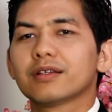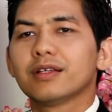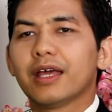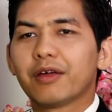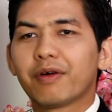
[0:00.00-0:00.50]

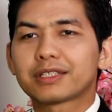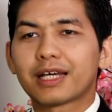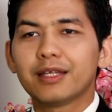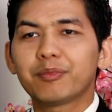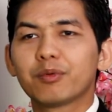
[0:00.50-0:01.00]
Ya, dewasa
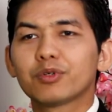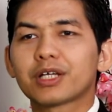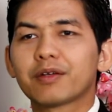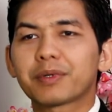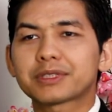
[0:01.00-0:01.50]
ini
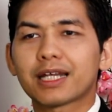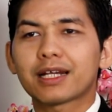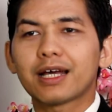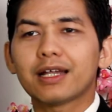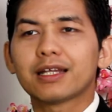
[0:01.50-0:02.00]
pengurusan persen
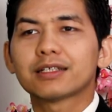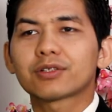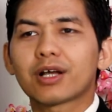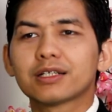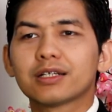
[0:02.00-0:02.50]
K dan
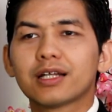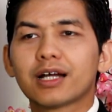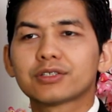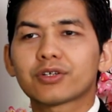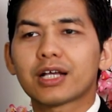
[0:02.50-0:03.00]
stokas,
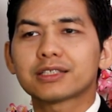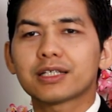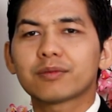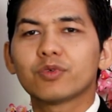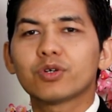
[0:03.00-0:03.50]
dari
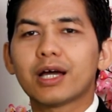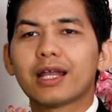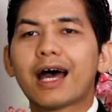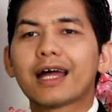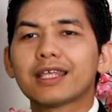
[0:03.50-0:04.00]
stokastik
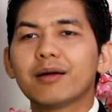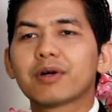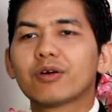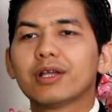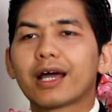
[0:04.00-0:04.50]
bukan hanya
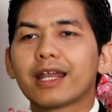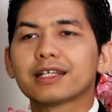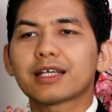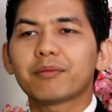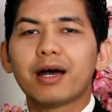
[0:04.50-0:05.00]
menggunakan
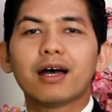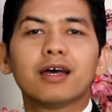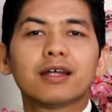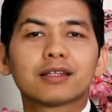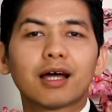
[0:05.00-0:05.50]
SMA,
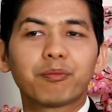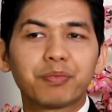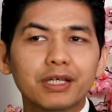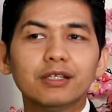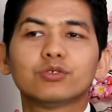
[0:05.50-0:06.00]

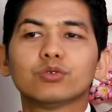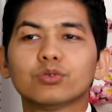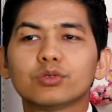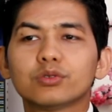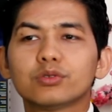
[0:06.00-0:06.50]
tapi
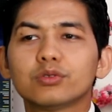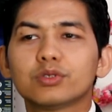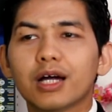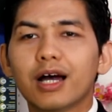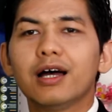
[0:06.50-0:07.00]

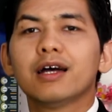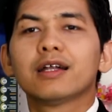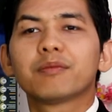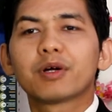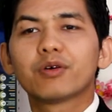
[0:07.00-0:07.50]
juga
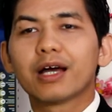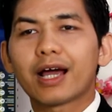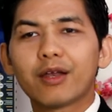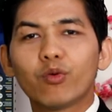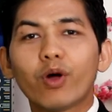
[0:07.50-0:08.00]

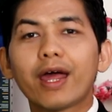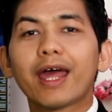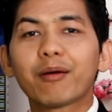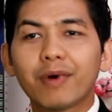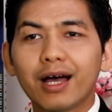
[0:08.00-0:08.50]
menggunakan
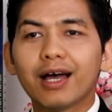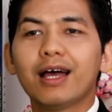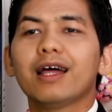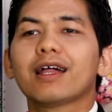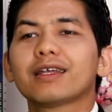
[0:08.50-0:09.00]

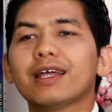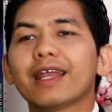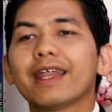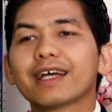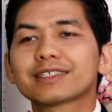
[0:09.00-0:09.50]
WMA
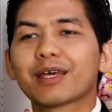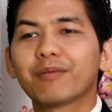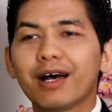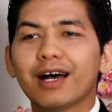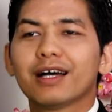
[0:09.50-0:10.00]
dan
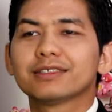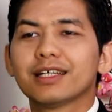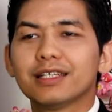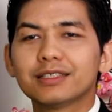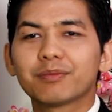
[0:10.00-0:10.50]
XMA.
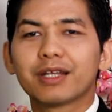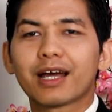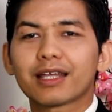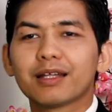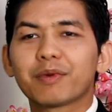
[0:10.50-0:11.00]
Jadi
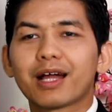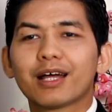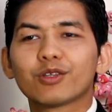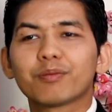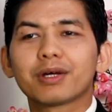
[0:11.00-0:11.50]
sebenarnya
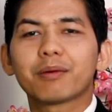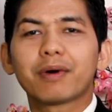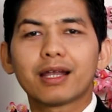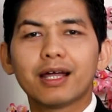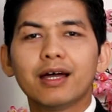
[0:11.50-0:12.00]
bergantung pada
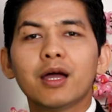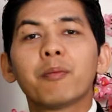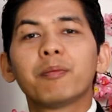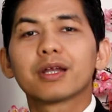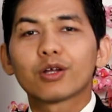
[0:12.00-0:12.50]
mana
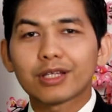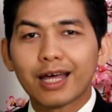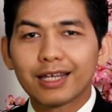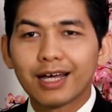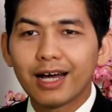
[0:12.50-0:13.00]
menurut
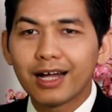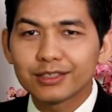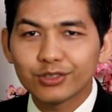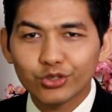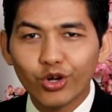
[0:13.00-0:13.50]
Anda
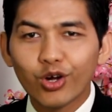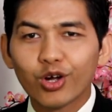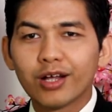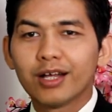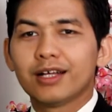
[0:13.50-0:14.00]
cocok.
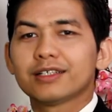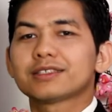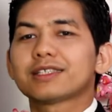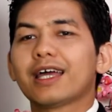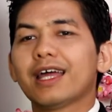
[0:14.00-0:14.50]

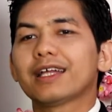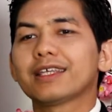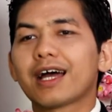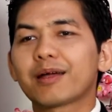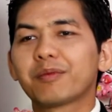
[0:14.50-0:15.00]
Saya
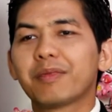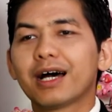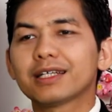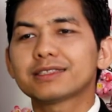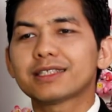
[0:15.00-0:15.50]
hanya akan
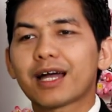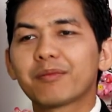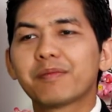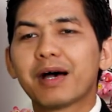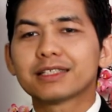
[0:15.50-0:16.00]
membahas cara
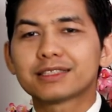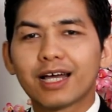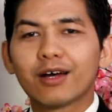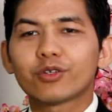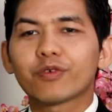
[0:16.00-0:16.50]
membaca
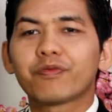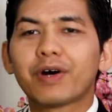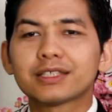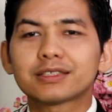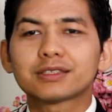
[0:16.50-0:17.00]
untuk
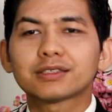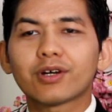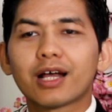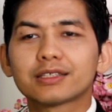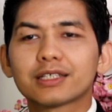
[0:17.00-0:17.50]
fast
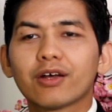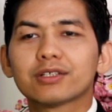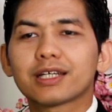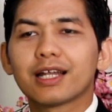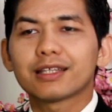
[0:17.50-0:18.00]
stochastic
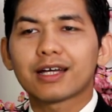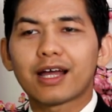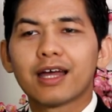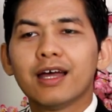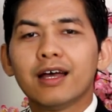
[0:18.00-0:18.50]
oscillator.
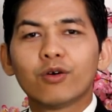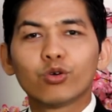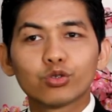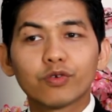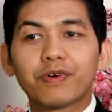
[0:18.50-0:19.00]

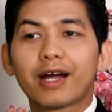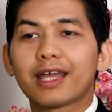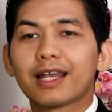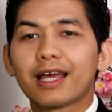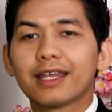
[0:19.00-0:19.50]
Untuk
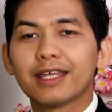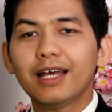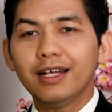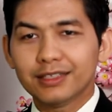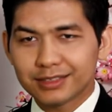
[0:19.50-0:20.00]
varian
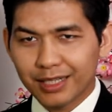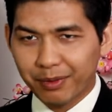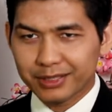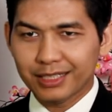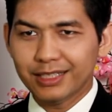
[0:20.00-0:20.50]
lainnya,
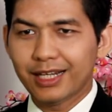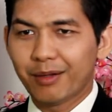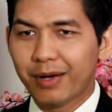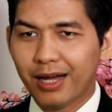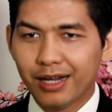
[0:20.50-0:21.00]
sama saja
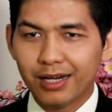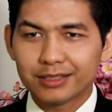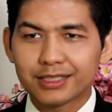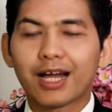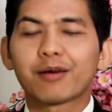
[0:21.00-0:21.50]
dalam
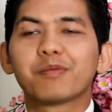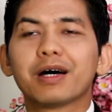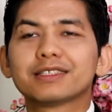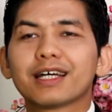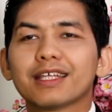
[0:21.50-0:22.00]
cara
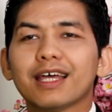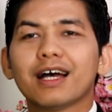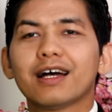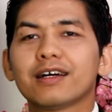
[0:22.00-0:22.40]
membacanya.